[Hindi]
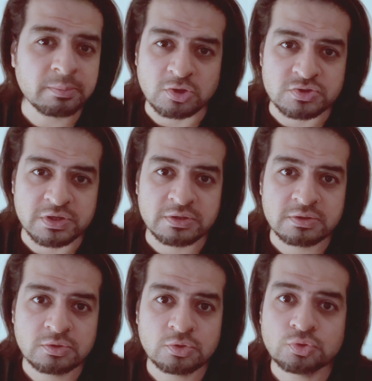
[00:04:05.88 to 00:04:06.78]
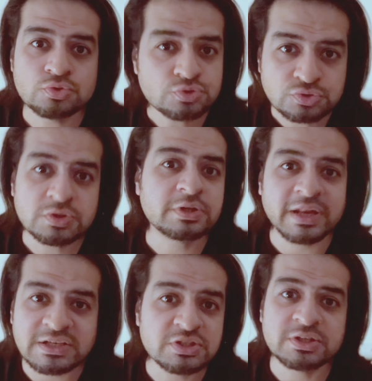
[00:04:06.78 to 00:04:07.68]
बॉस है उससे
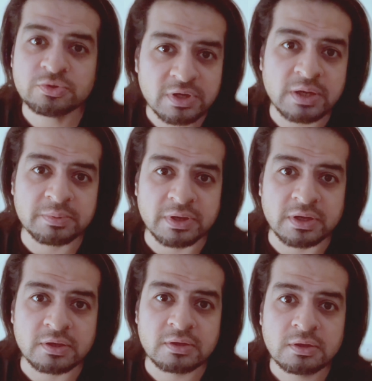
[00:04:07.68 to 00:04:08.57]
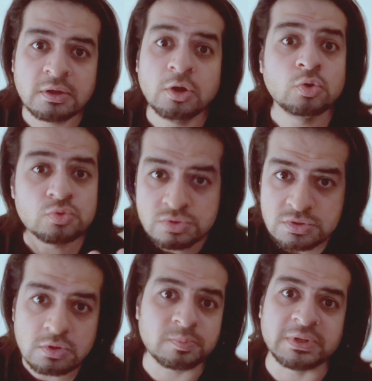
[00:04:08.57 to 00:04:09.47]
कनेक्शन क्यों खराब करना
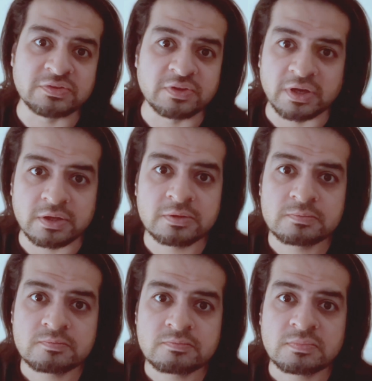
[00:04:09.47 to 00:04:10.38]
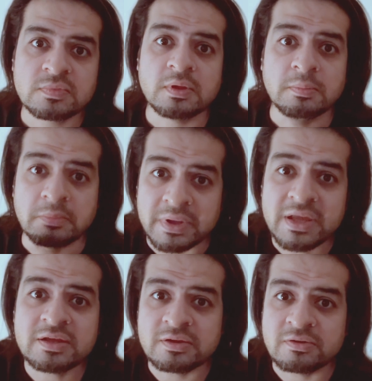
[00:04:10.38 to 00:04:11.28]
उसको प्लीज़ करें
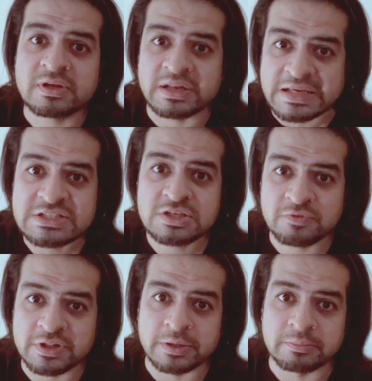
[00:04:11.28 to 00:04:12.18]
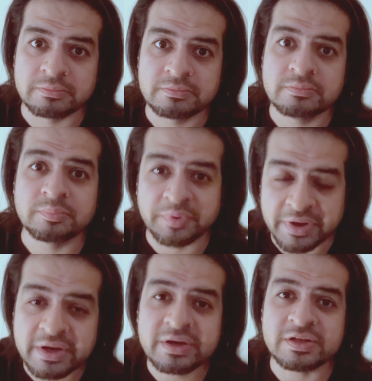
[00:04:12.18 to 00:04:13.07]
मेक योर कनेक्शन विद हिम
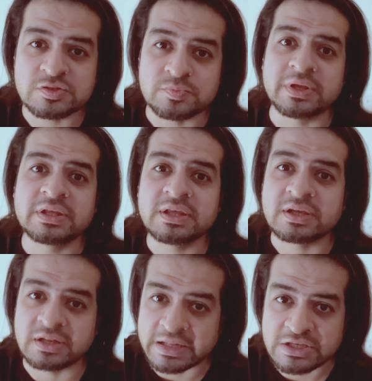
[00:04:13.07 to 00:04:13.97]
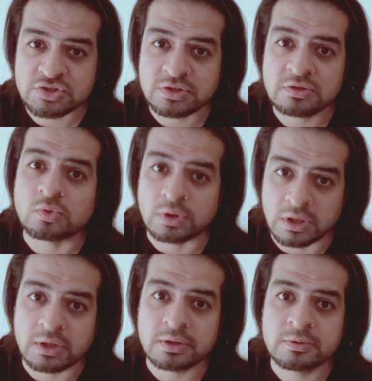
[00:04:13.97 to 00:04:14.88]
प्रेयर इज मेकिंग कनेक्शन टू
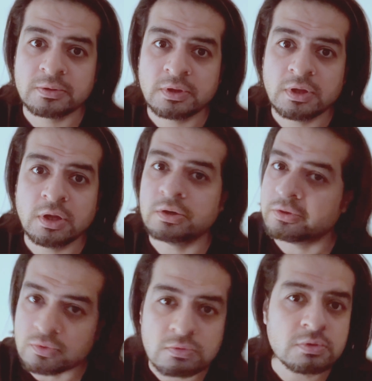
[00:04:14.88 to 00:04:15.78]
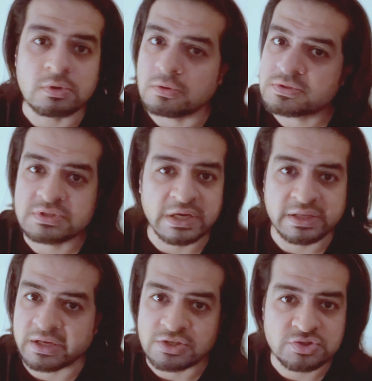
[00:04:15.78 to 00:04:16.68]
अल्लाह डोंट लूज दैट
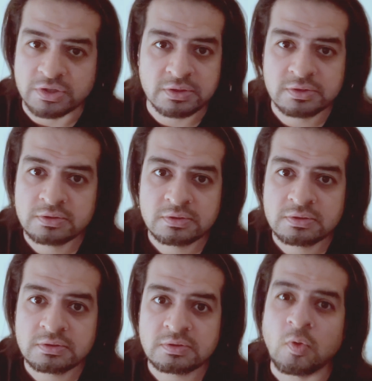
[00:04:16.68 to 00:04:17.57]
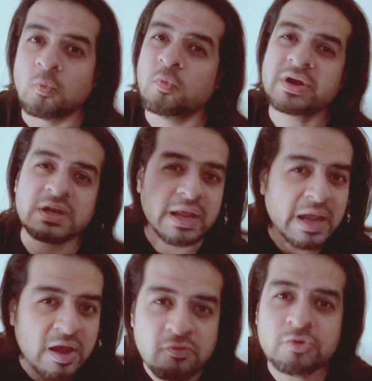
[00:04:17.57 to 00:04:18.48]
कनेक्शन वट
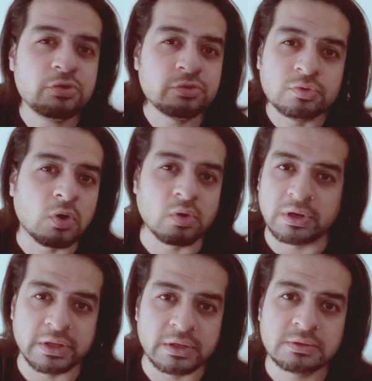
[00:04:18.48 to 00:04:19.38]
एवर यू डू ऑल डे